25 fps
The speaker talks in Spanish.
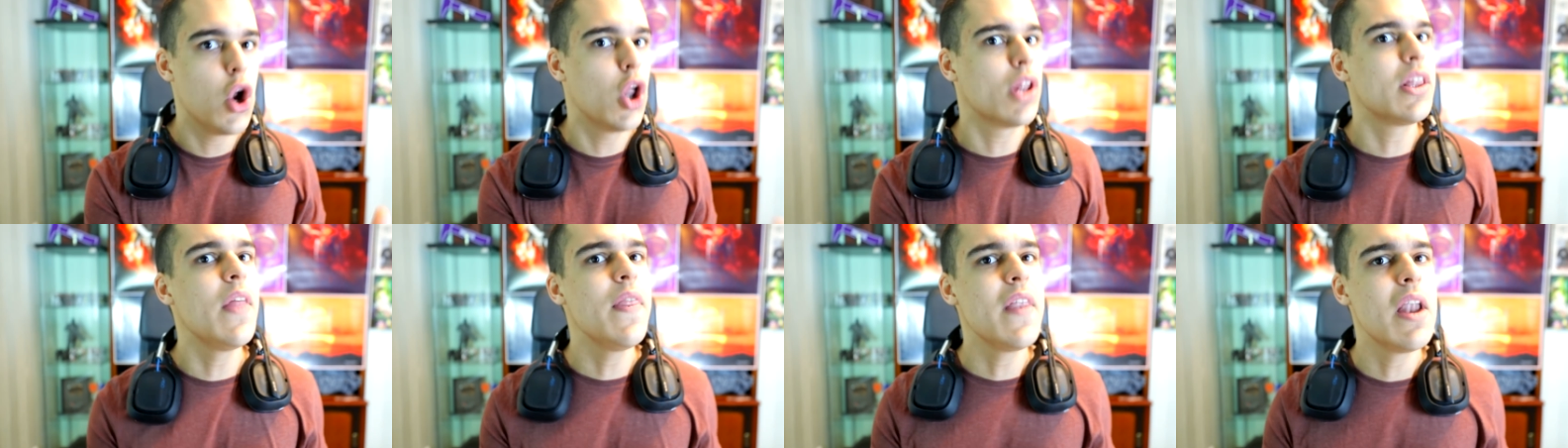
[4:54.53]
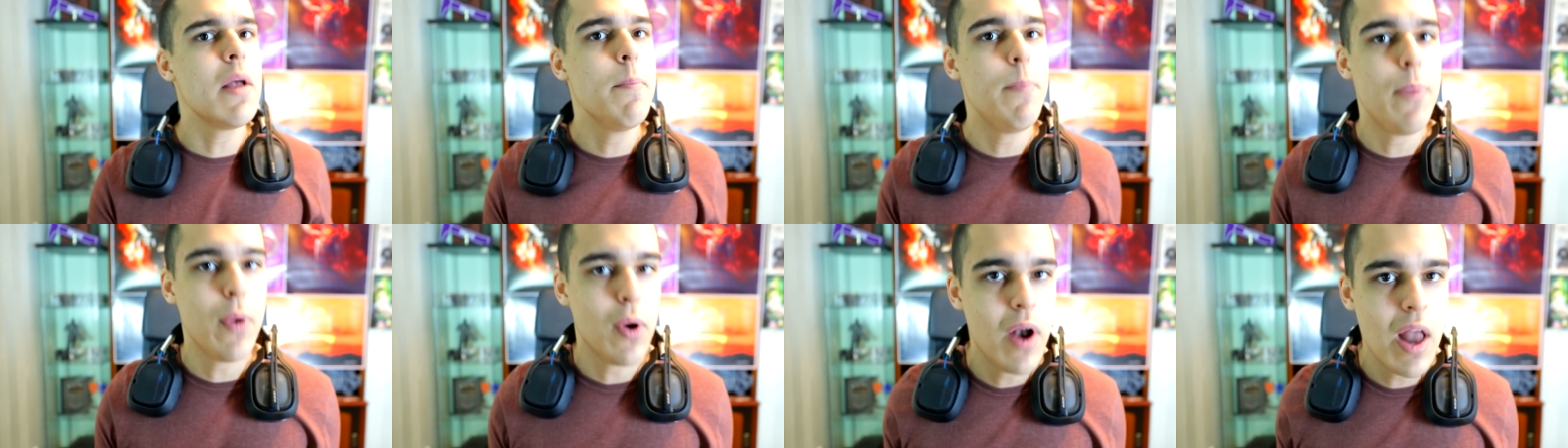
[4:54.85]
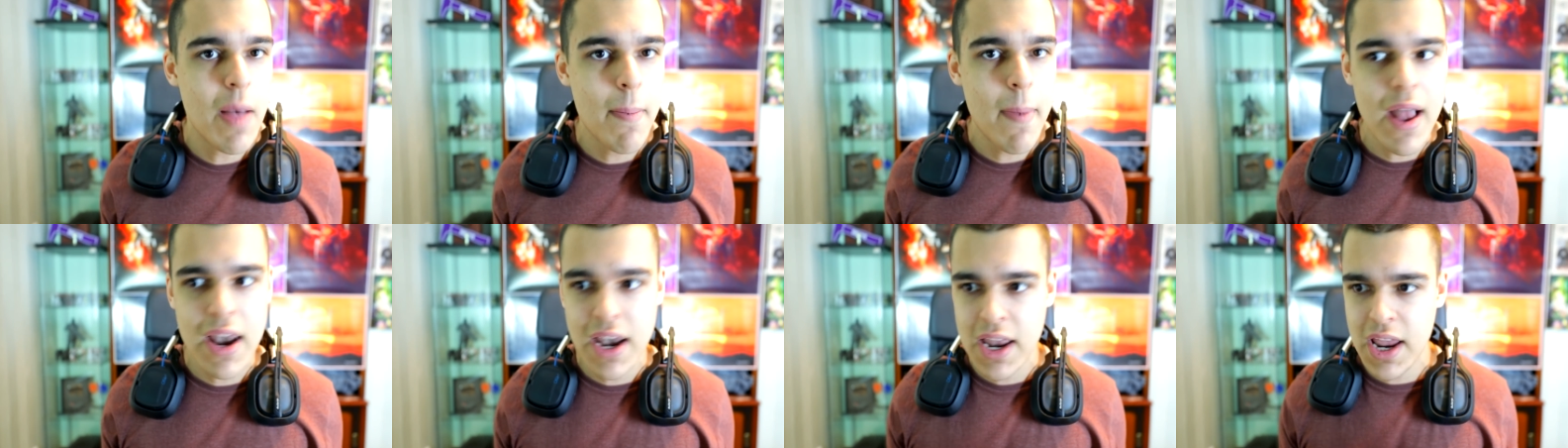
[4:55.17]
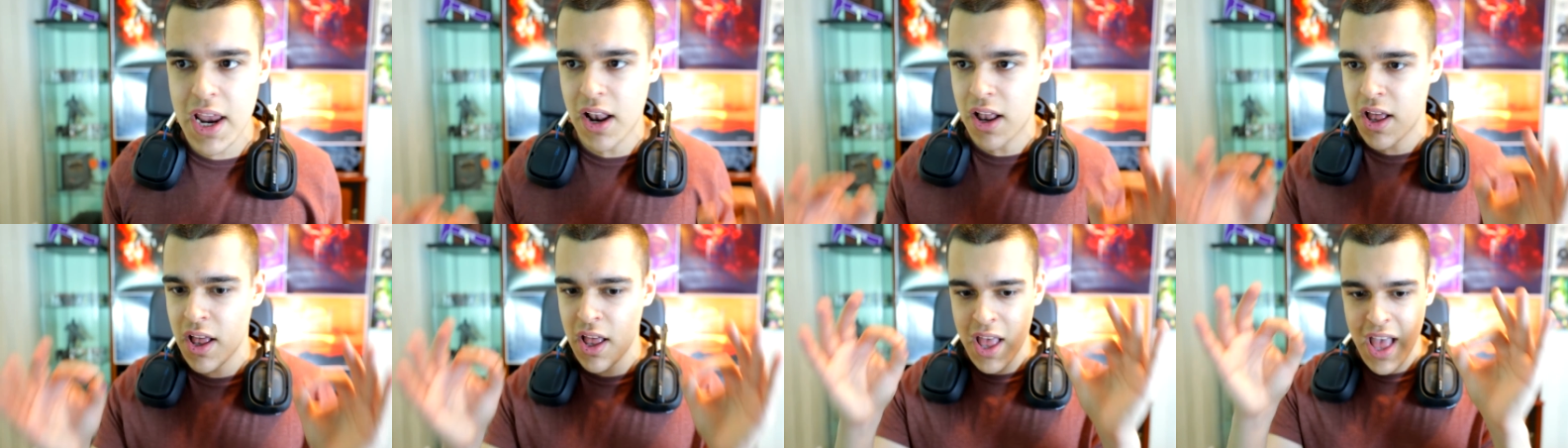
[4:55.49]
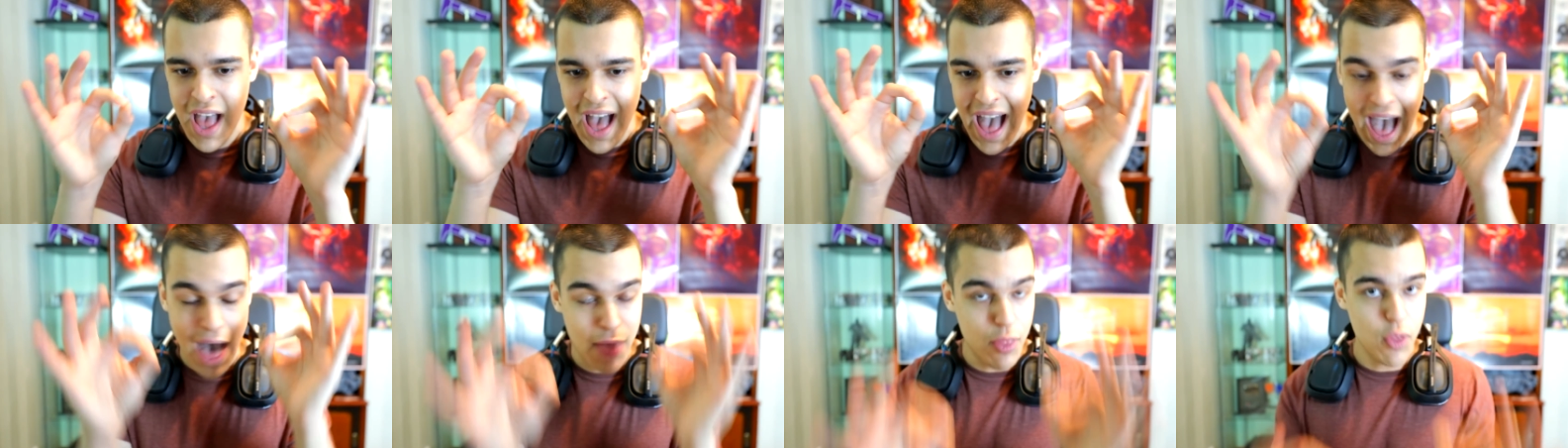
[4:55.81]
no tendrán problema en ir
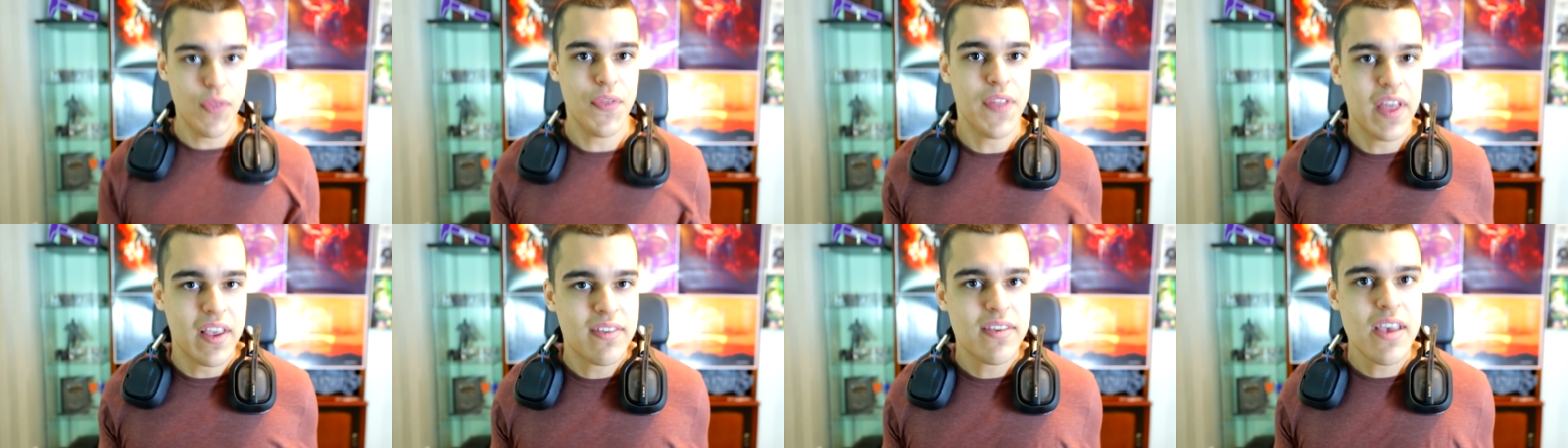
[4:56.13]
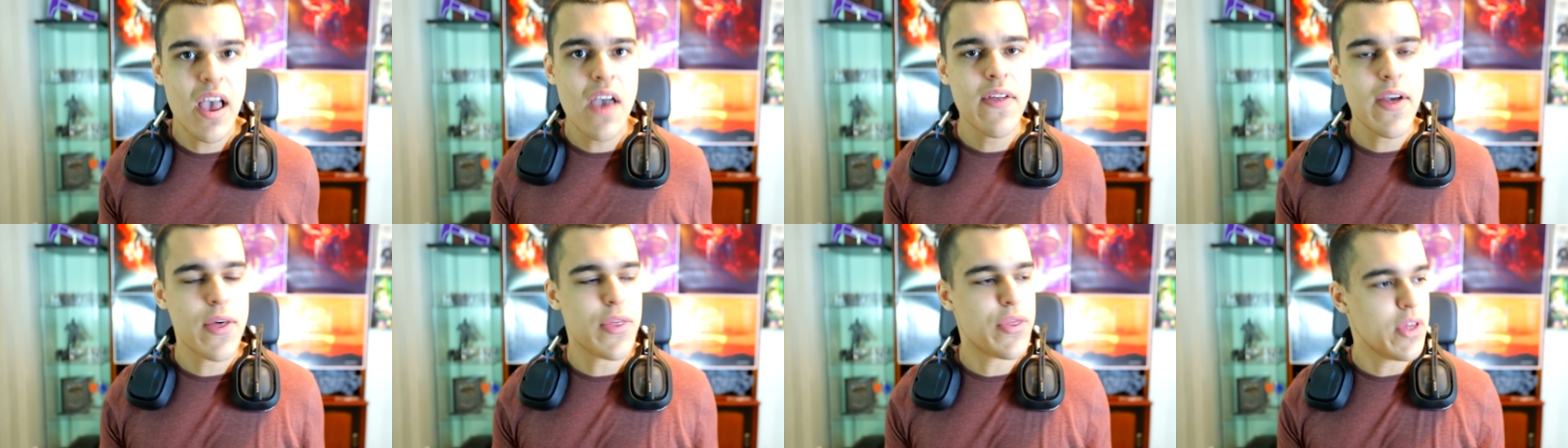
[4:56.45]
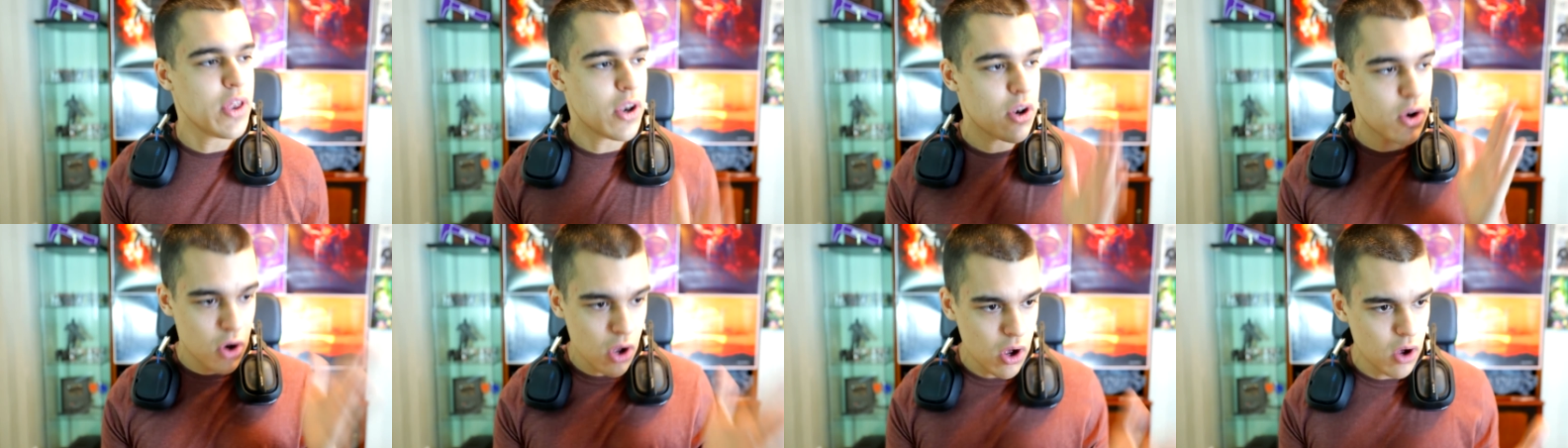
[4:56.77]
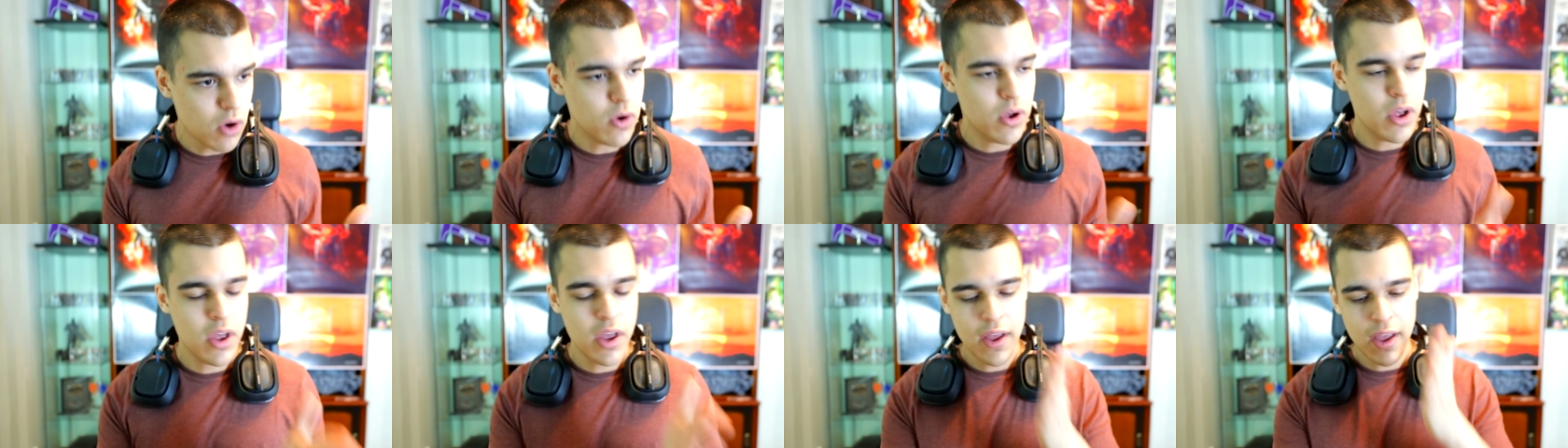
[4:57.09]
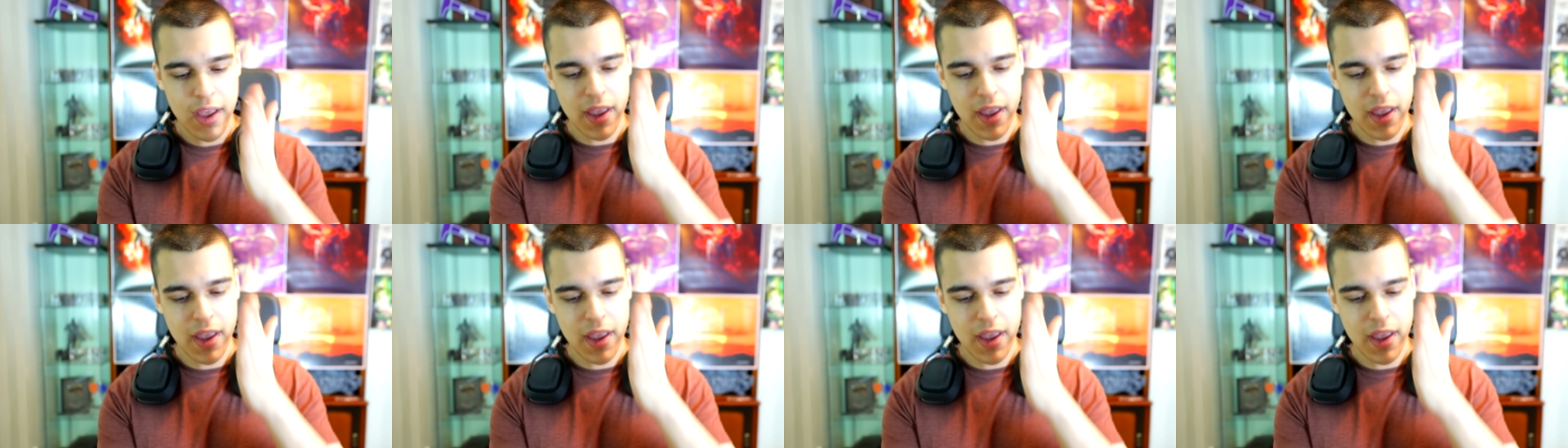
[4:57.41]
a donde sea y decir, no,